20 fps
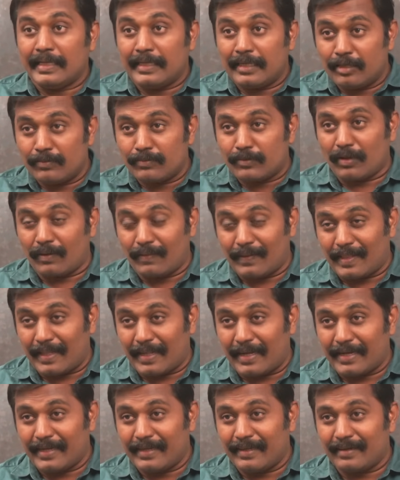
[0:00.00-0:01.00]
இன்னும்
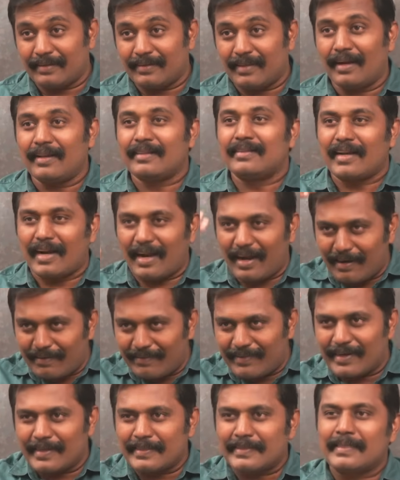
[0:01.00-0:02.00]
சொல்வதாக இருந்தால்
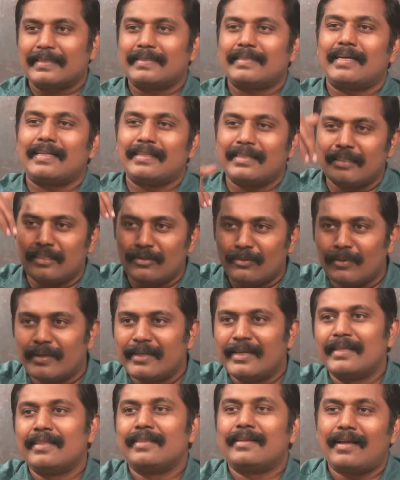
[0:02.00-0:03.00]
திராவிட சித்தாந்தத்துக்கு
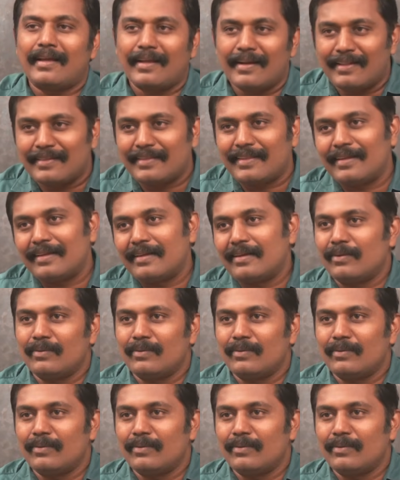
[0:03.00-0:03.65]
ஒரு எதிரான த